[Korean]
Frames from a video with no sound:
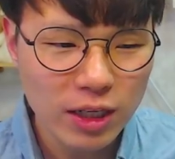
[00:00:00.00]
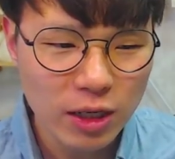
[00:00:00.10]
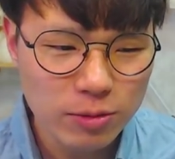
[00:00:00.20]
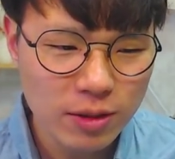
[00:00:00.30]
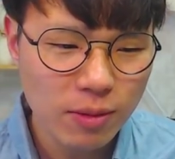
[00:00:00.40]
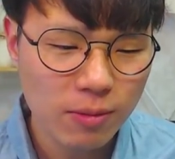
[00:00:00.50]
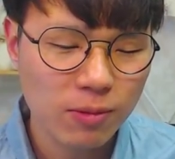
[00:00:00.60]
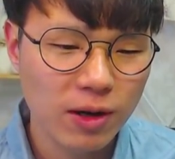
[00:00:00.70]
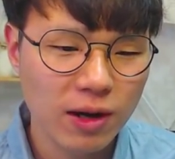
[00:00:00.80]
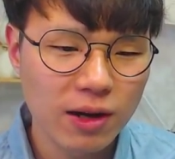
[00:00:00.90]

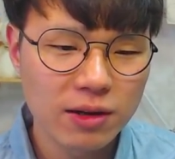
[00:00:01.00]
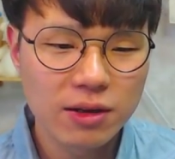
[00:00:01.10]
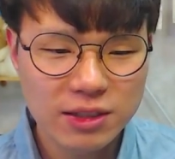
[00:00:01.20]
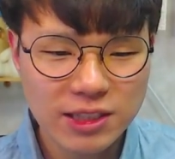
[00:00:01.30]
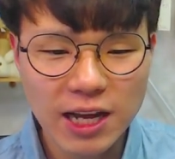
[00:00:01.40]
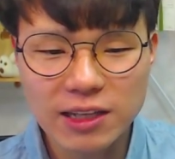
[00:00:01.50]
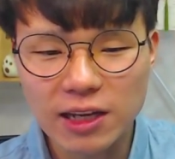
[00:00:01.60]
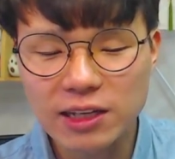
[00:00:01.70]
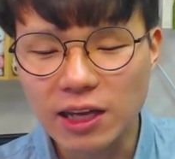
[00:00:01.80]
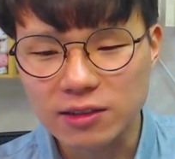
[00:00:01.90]
협상법과
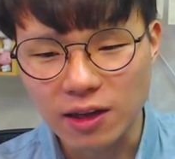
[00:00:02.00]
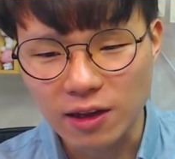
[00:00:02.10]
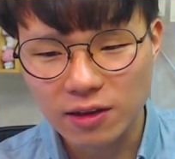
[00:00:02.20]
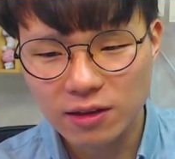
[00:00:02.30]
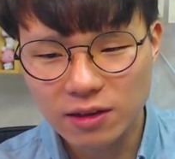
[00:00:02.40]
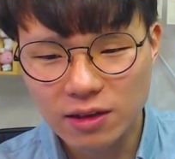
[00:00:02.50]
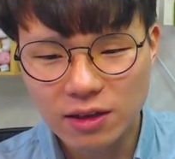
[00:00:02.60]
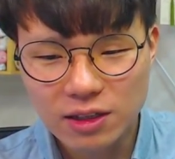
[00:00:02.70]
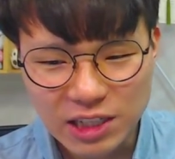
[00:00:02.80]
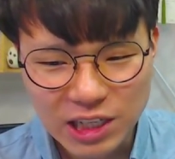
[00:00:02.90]
상당히 다르다.
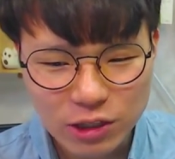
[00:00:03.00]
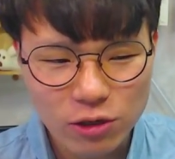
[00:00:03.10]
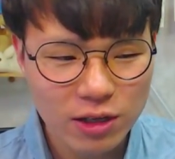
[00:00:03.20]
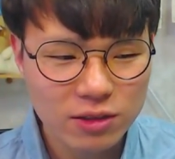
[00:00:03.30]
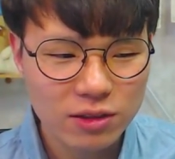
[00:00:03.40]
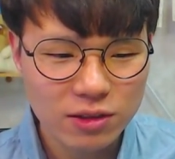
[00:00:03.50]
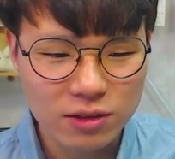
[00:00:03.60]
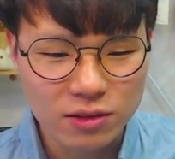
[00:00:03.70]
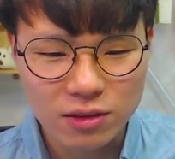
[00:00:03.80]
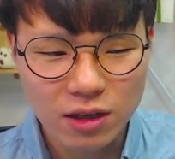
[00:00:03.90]
이
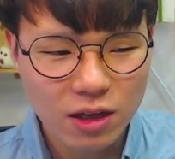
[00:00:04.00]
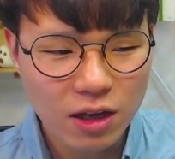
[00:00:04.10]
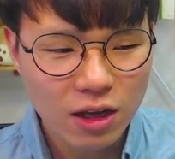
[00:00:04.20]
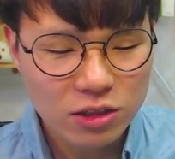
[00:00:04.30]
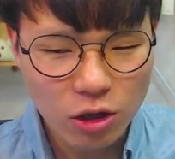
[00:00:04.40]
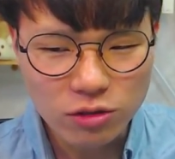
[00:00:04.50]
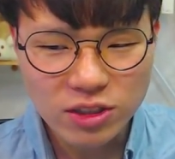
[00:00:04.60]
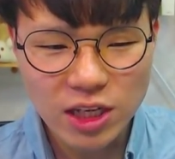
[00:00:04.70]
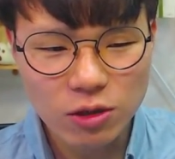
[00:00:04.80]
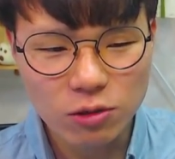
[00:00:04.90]
전략들은
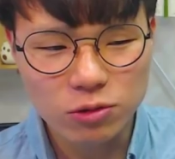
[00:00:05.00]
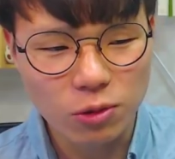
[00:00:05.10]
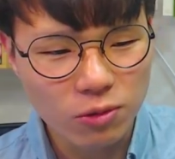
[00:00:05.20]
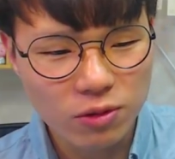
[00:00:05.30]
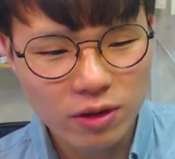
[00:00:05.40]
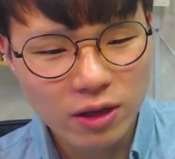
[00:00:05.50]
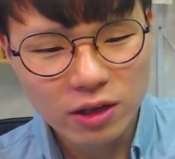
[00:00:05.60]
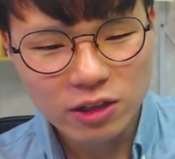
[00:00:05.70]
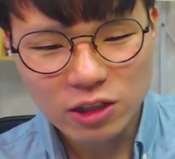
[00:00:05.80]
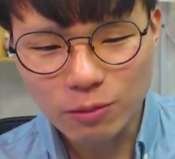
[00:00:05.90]
전체적으로
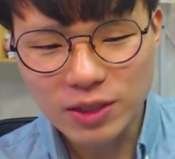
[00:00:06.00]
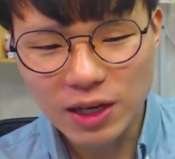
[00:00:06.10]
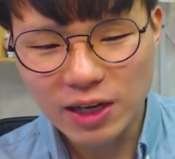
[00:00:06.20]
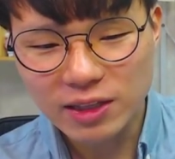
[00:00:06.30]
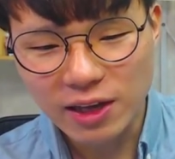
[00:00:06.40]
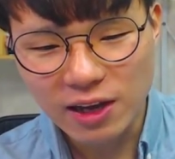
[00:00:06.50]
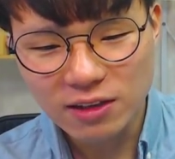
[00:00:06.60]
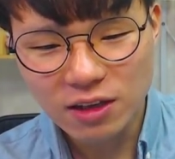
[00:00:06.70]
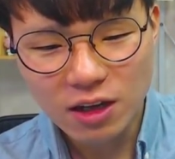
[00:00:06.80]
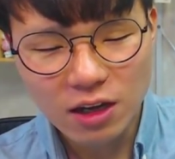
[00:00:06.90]
협상에 대한
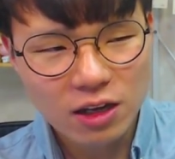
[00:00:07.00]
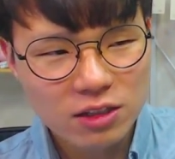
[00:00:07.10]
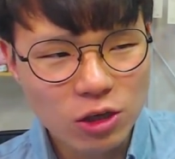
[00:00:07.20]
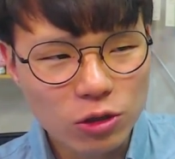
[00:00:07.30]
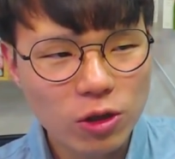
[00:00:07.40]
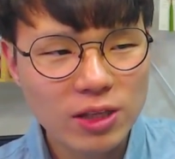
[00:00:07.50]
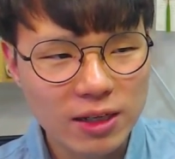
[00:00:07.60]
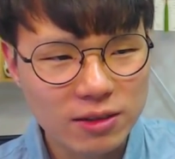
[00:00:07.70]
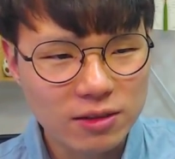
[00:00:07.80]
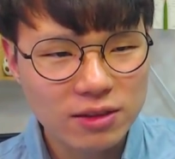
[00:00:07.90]
전혀
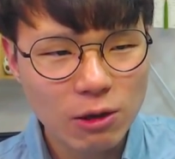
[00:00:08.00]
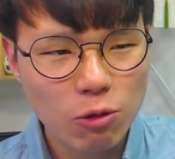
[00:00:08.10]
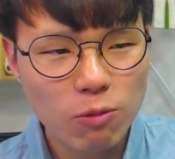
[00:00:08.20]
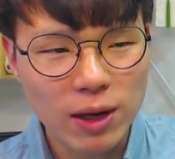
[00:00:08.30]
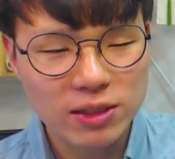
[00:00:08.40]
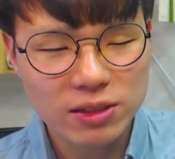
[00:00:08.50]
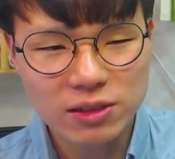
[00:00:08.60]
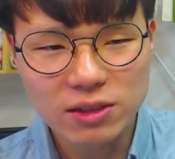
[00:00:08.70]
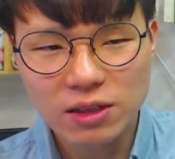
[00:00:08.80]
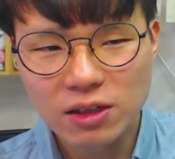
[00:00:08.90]
다른
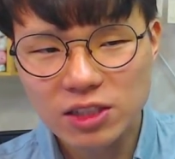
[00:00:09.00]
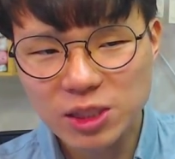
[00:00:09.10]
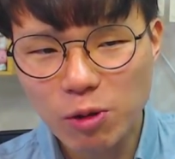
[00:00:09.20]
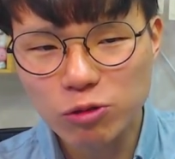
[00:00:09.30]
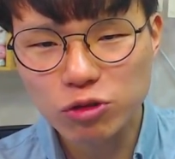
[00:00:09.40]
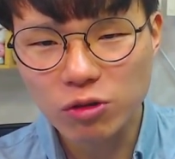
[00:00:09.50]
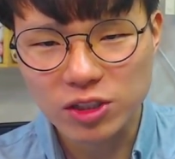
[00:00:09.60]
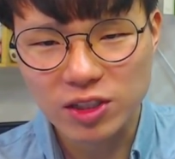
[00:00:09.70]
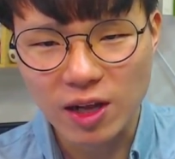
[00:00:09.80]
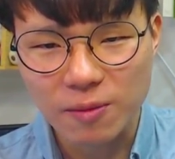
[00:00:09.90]
사고방식을 심어줄
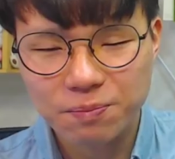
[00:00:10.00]
것이다.